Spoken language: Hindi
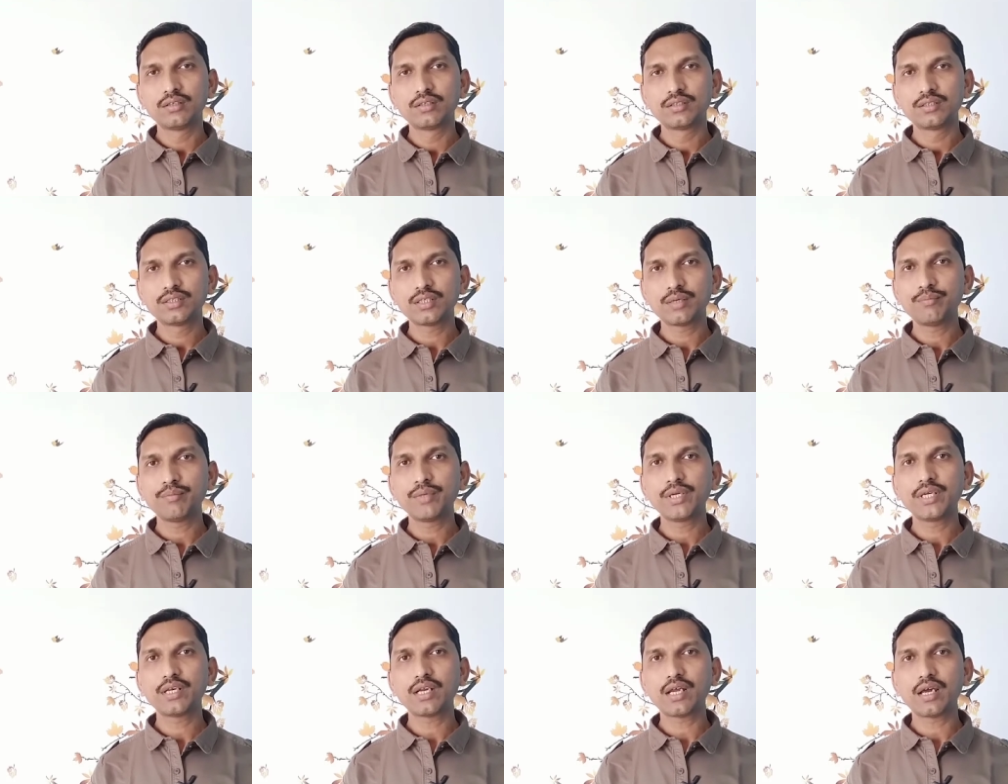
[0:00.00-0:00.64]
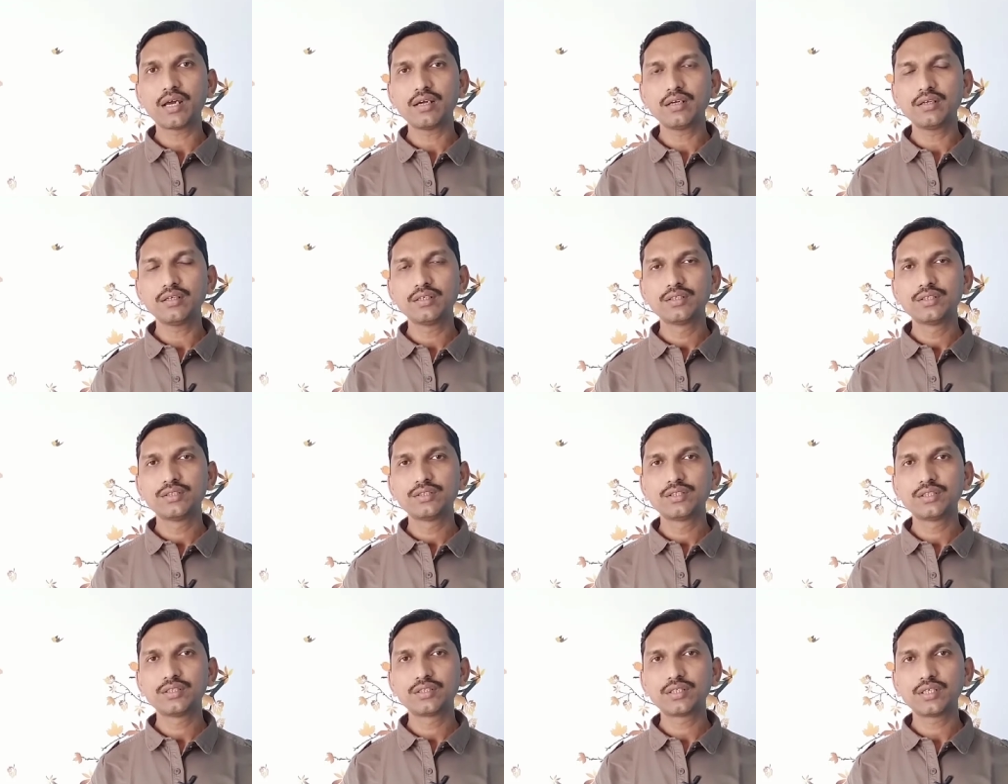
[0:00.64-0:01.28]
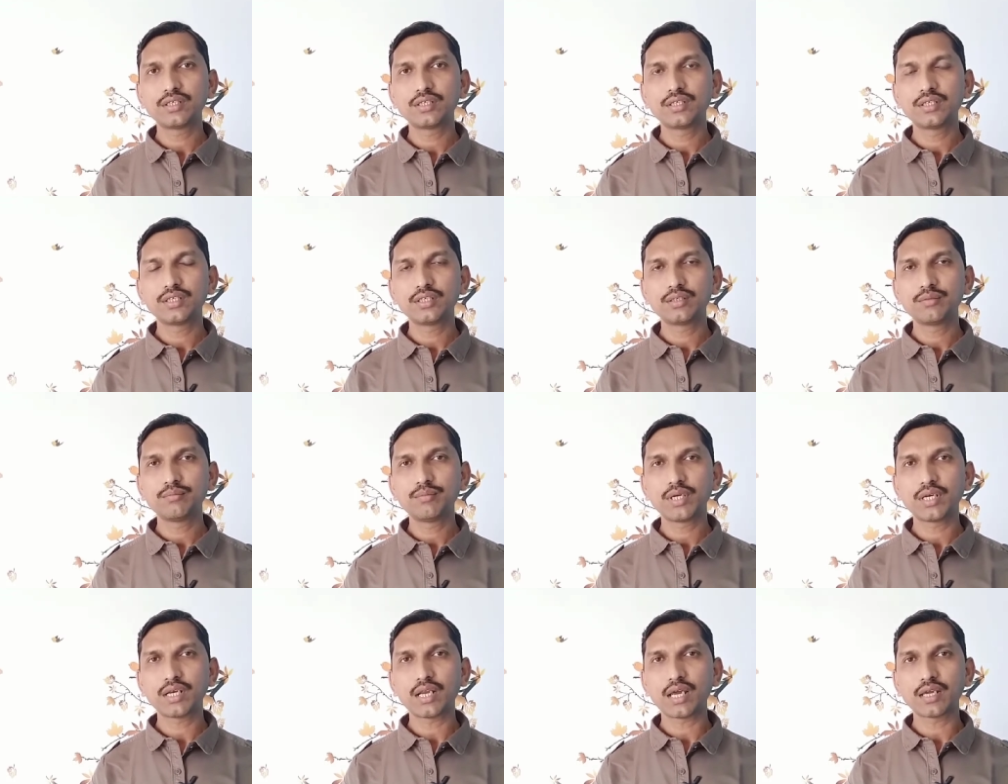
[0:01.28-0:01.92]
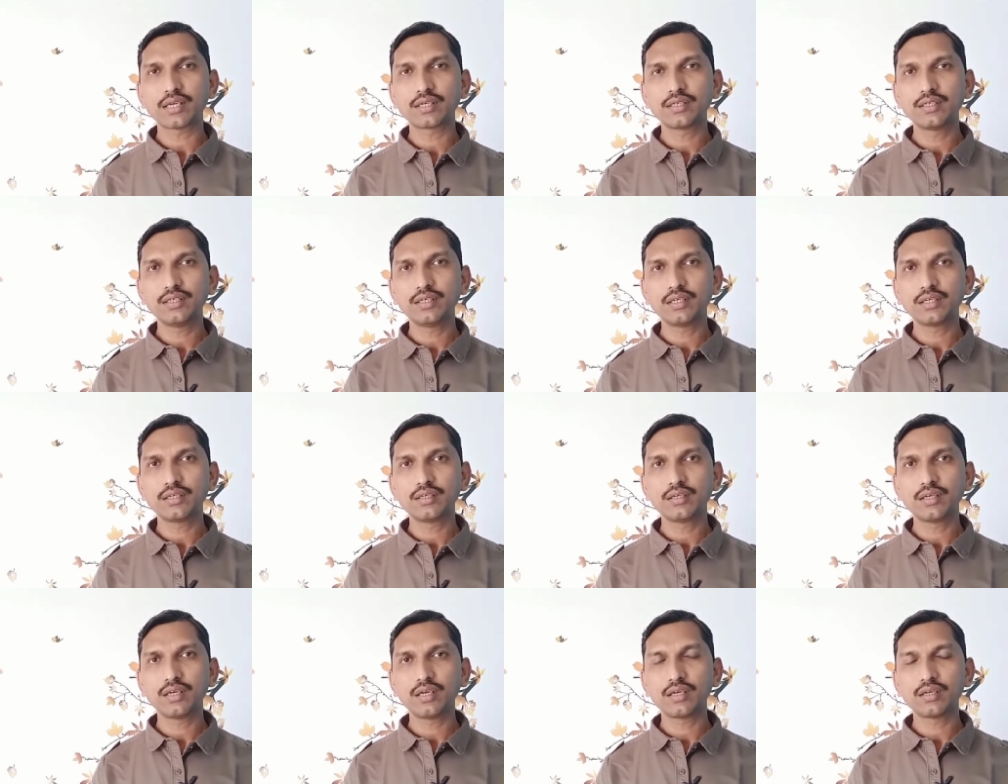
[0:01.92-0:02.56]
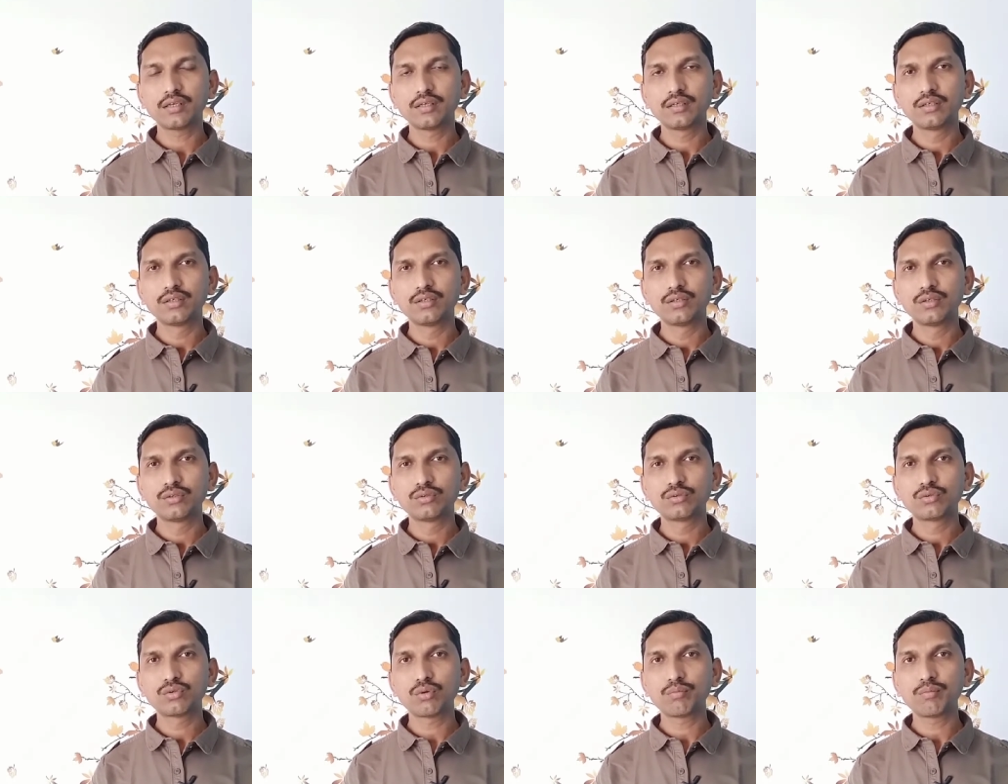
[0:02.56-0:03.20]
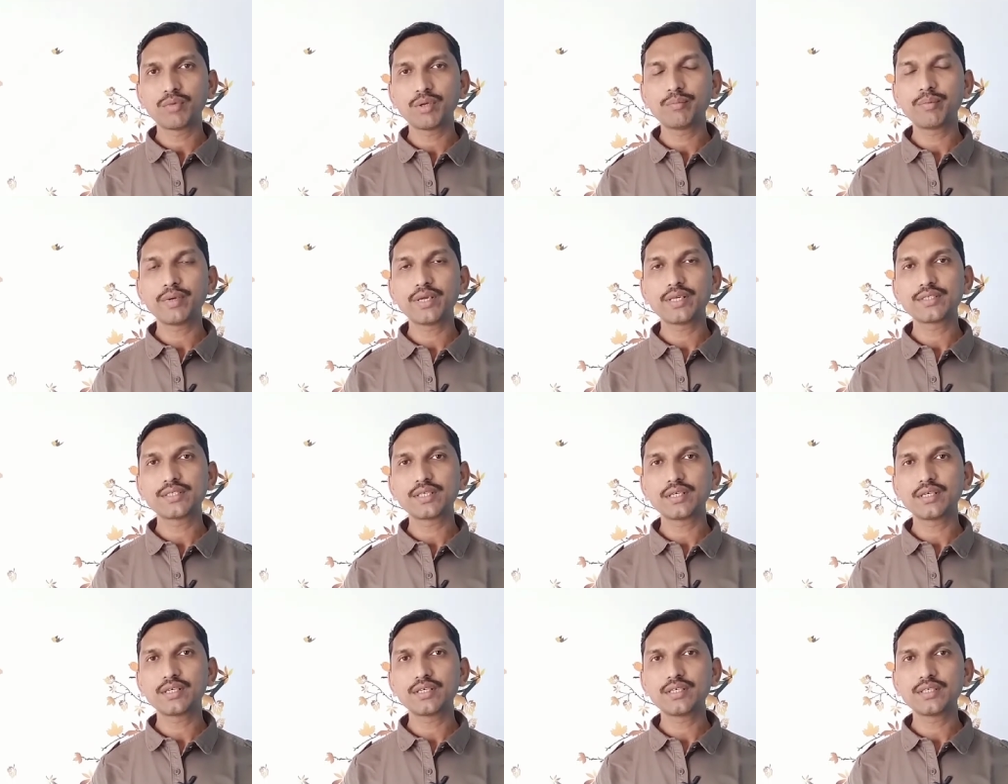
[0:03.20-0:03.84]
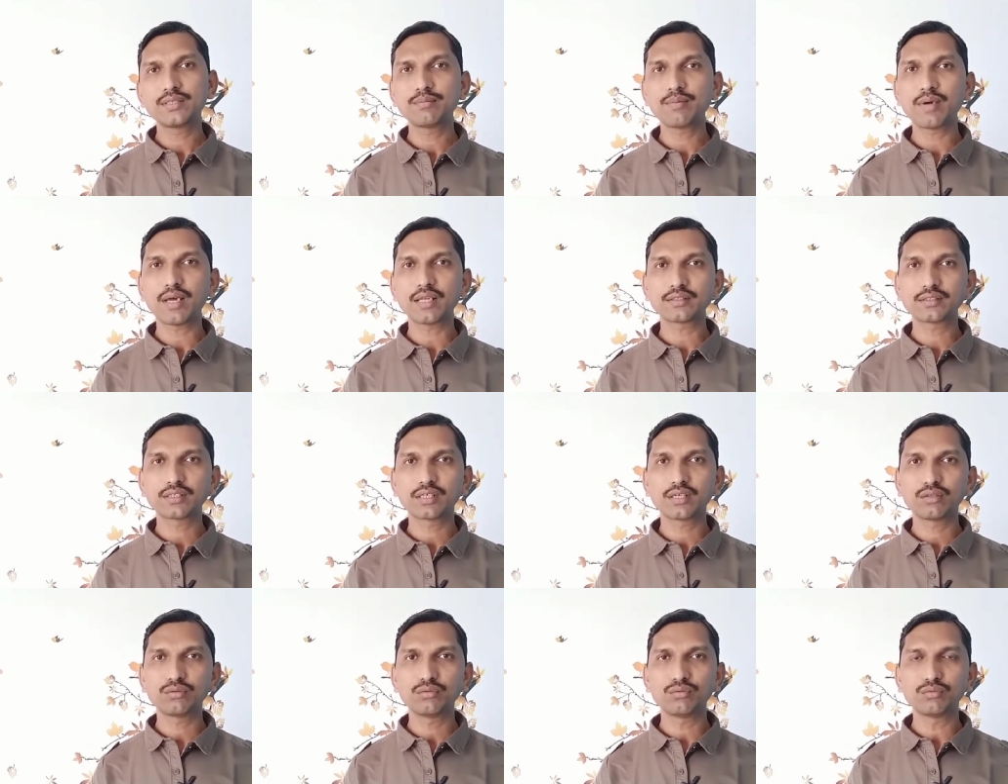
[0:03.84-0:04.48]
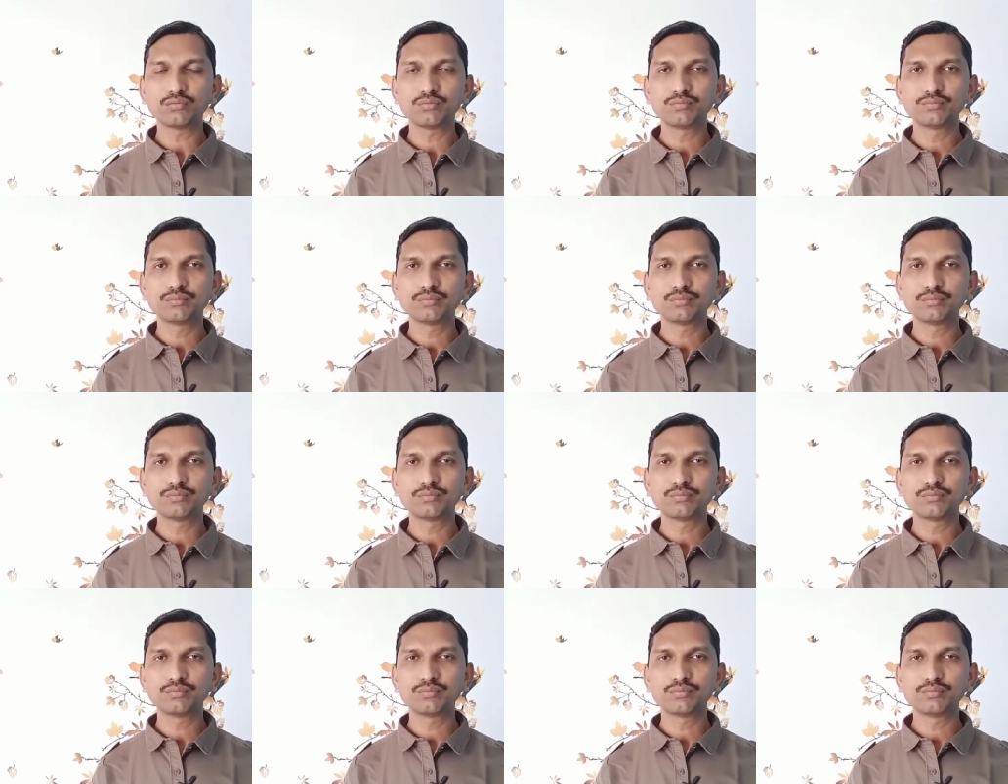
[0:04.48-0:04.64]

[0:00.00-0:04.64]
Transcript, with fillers: जब मेरा चित्र ठीक बना ही नहीं है तो मैं पैसे किस बात के दूं?